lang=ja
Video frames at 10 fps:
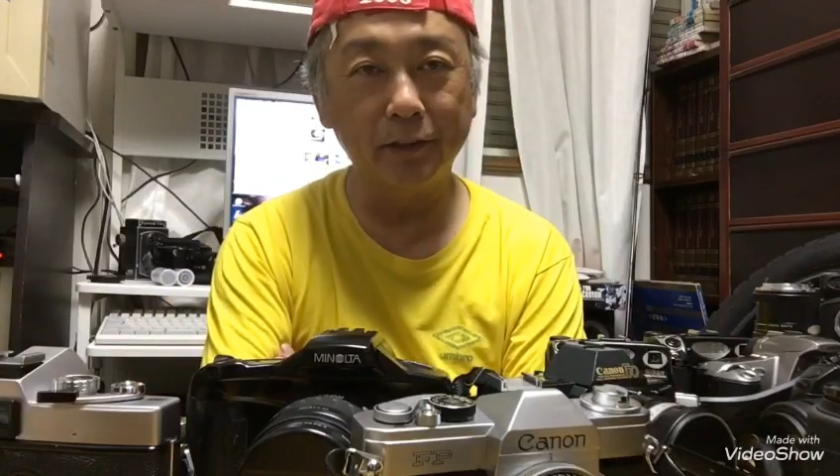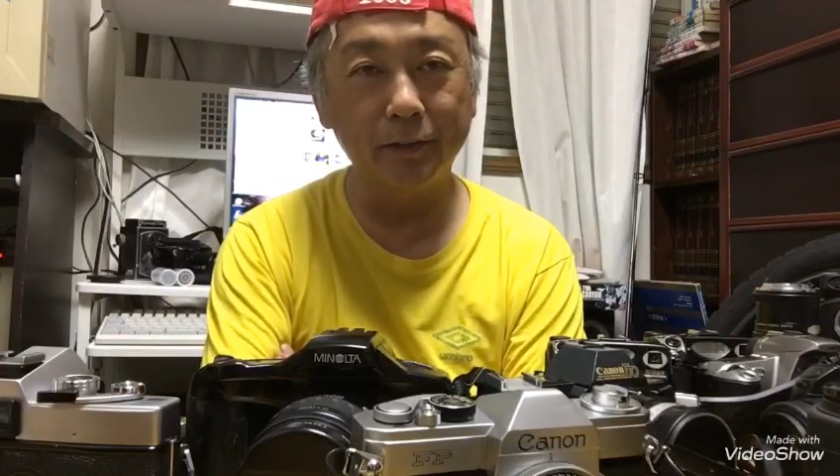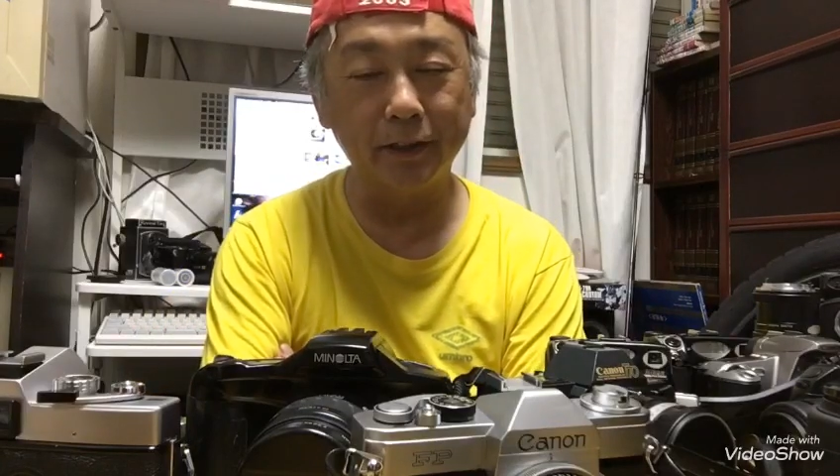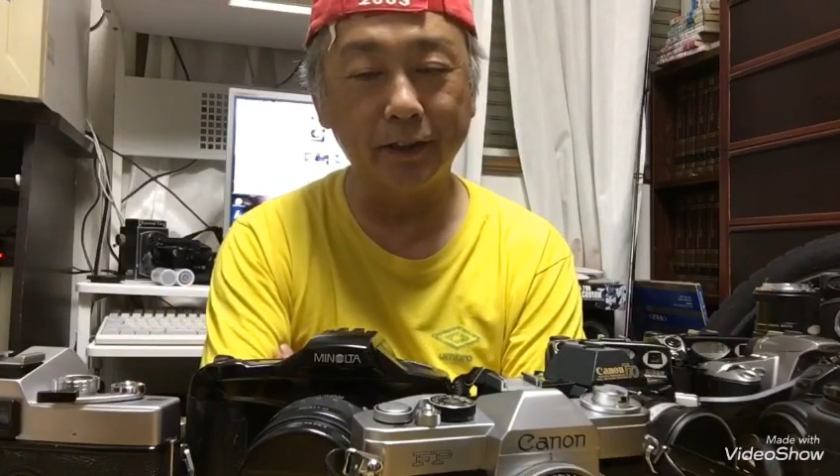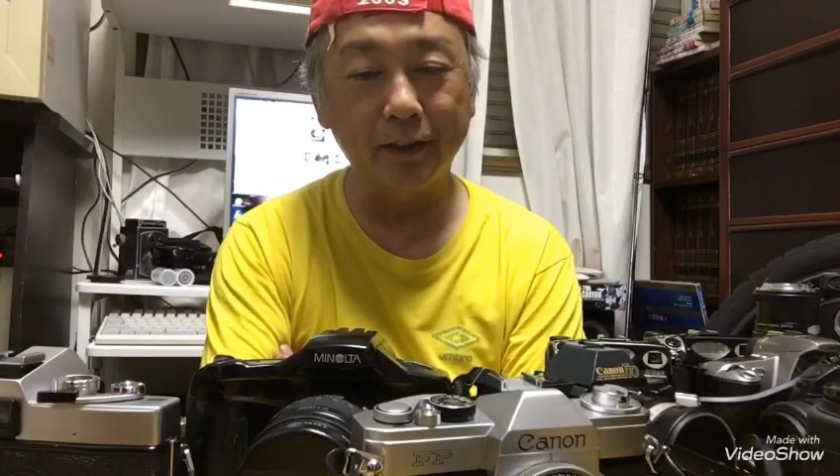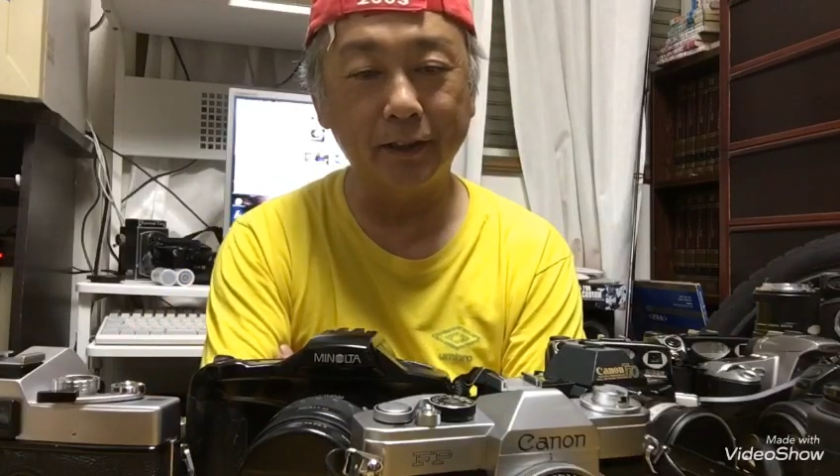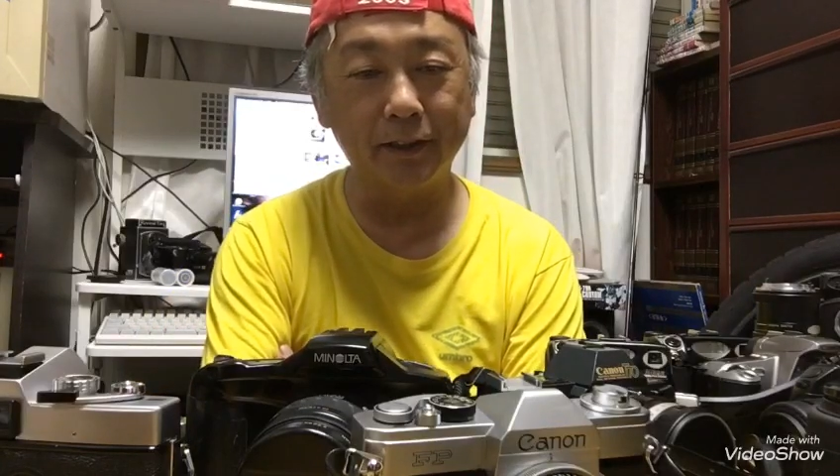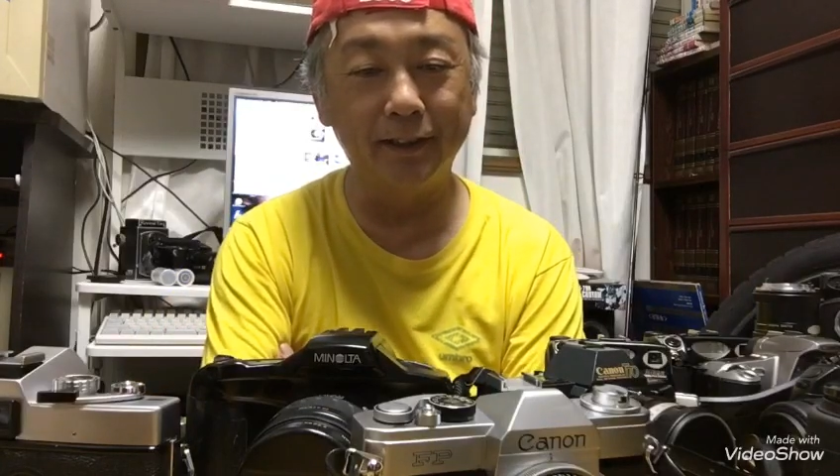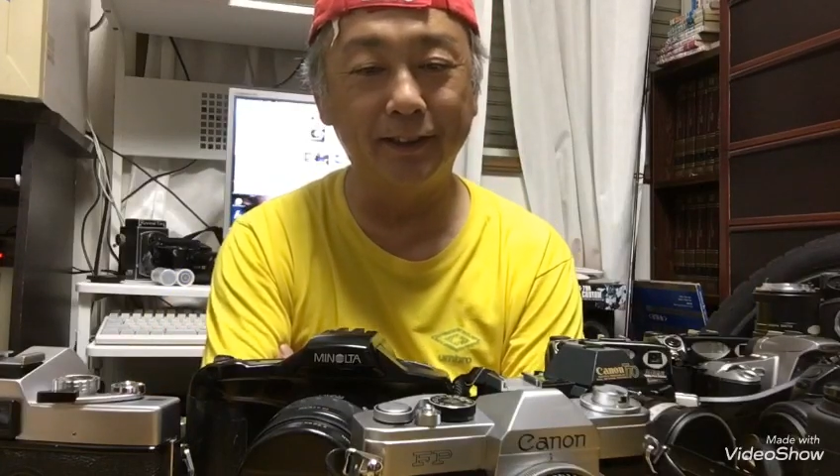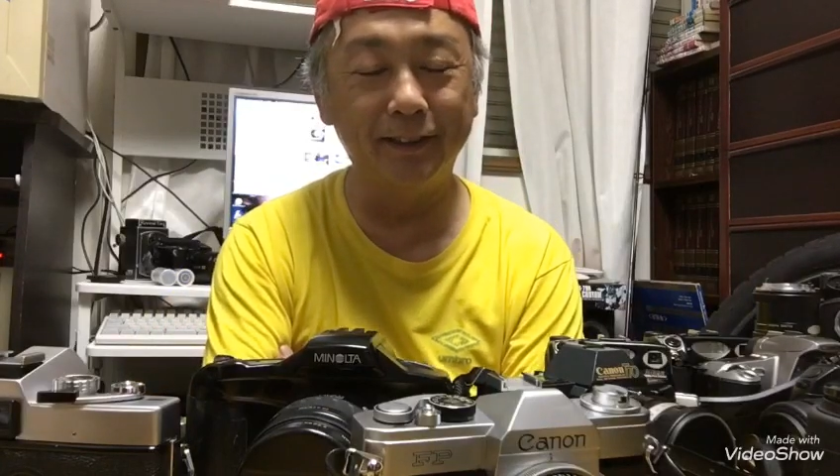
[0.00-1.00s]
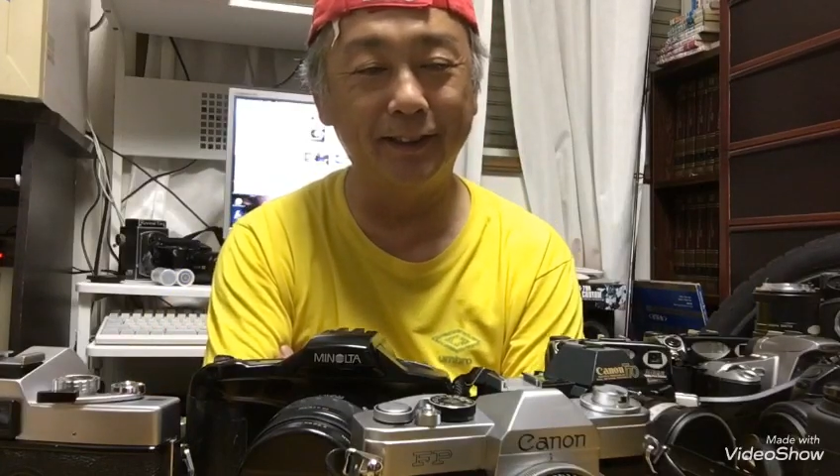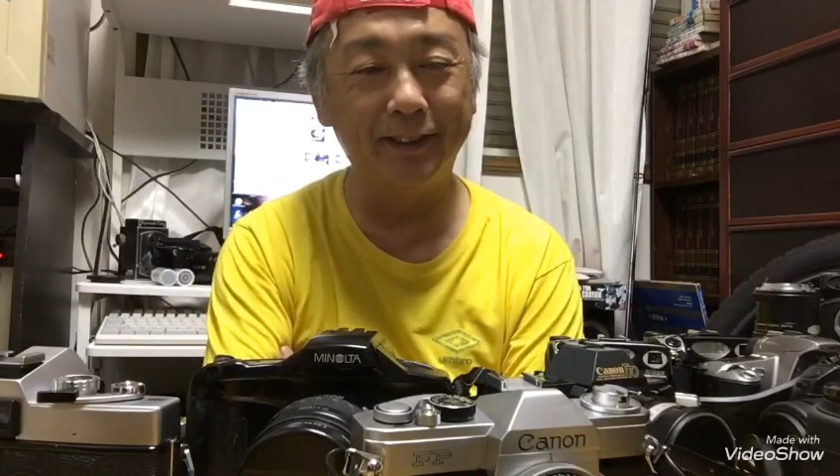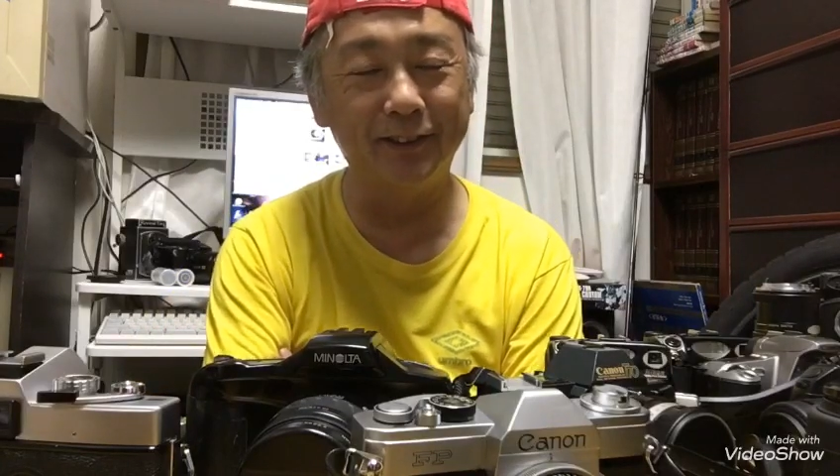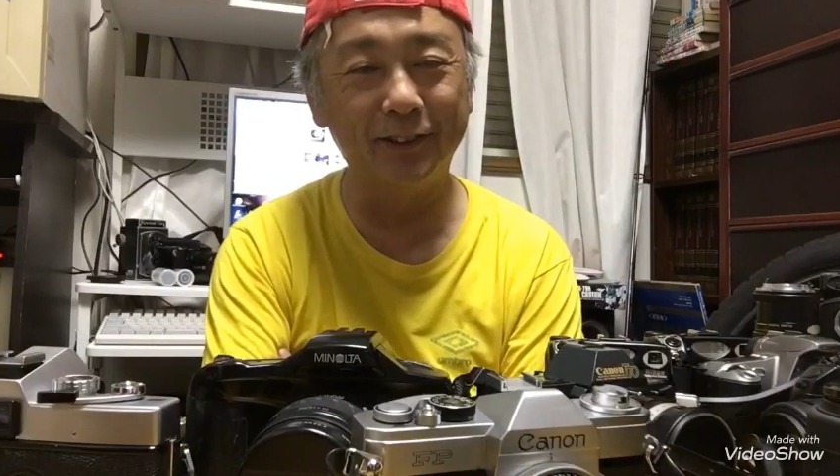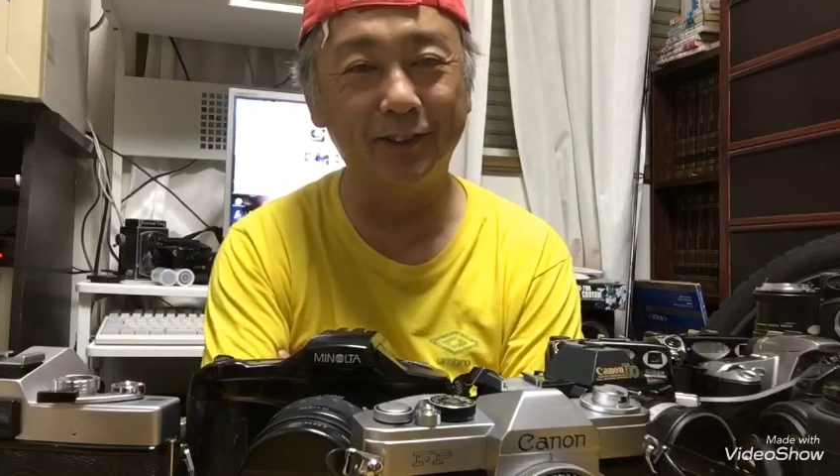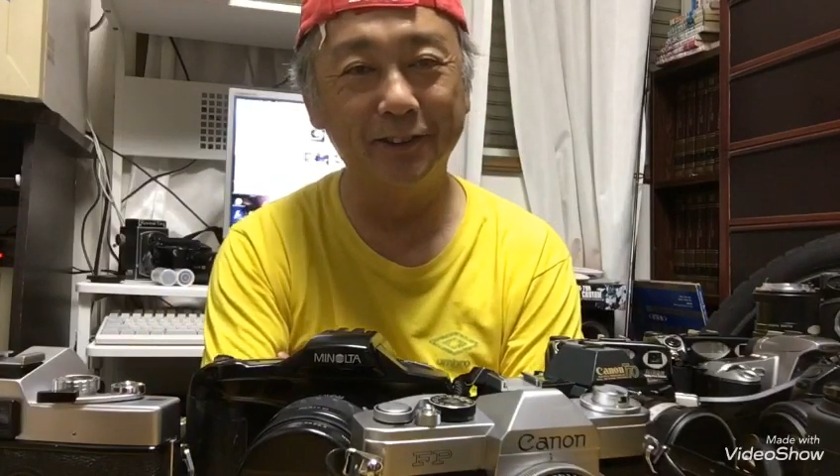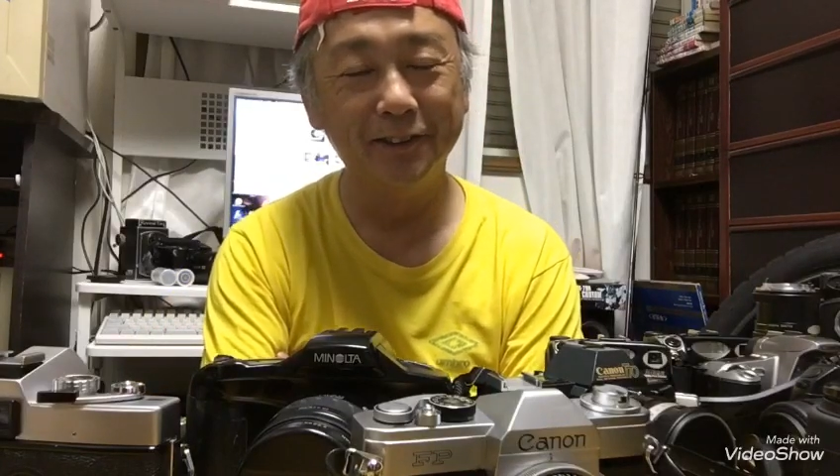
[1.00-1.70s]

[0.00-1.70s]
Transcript: なわけでえっと